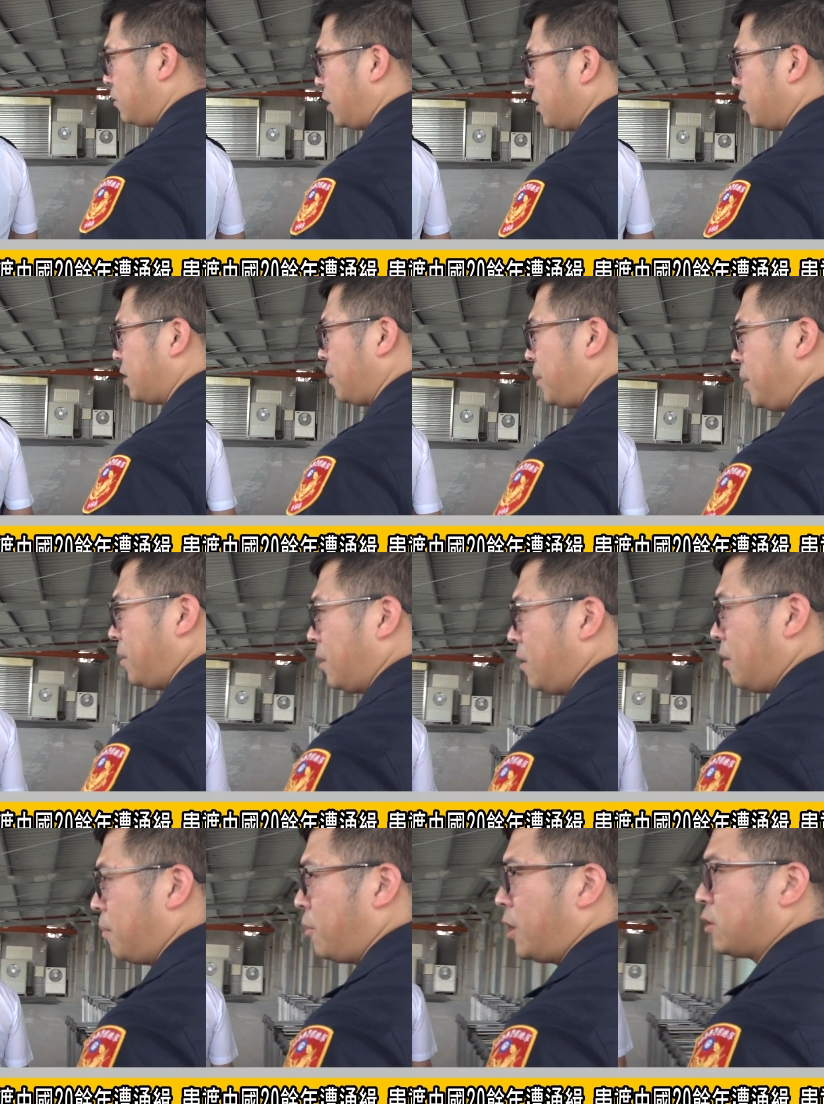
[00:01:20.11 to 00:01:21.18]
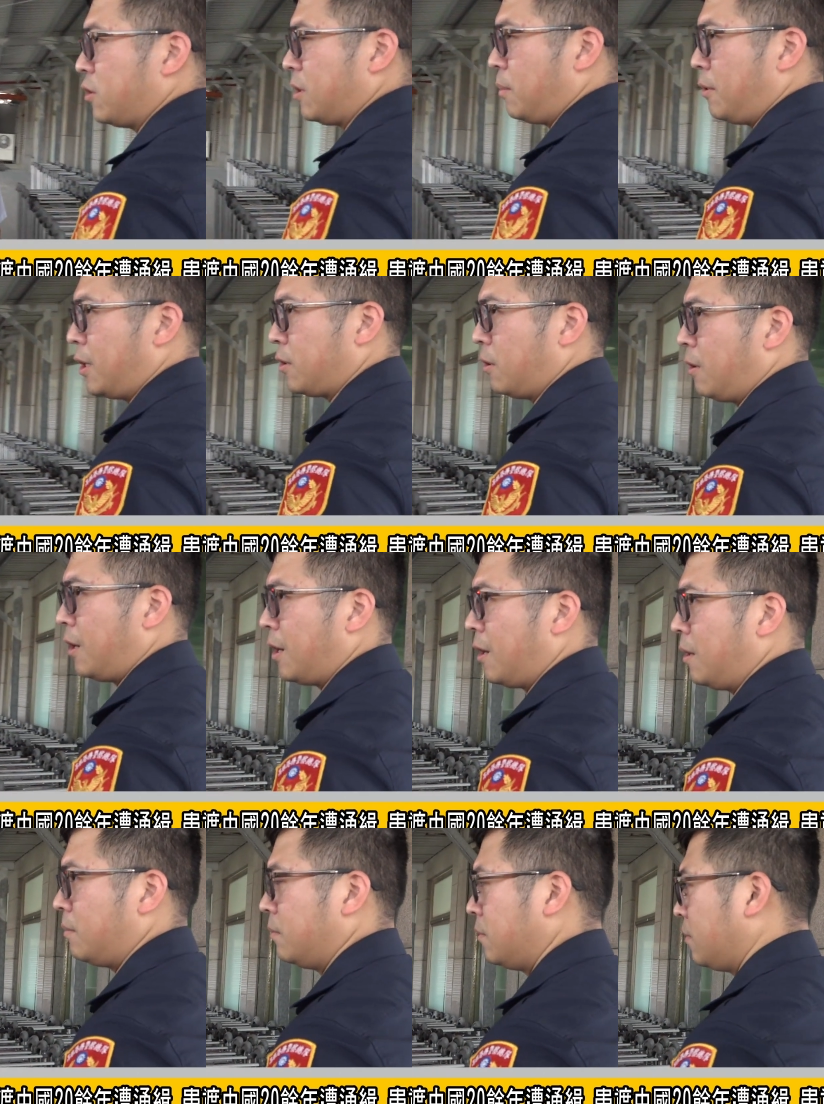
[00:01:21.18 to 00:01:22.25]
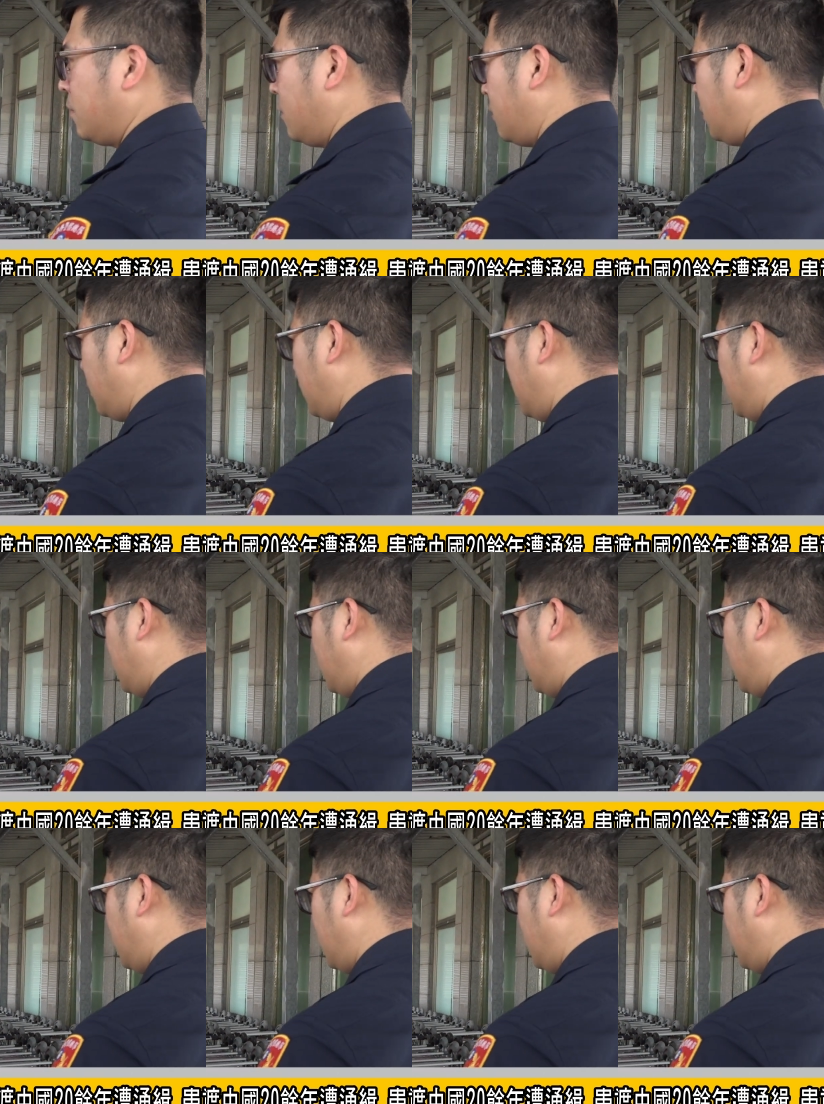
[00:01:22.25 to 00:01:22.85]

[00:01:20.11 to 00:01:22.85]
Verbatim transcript: 可以可以。可以可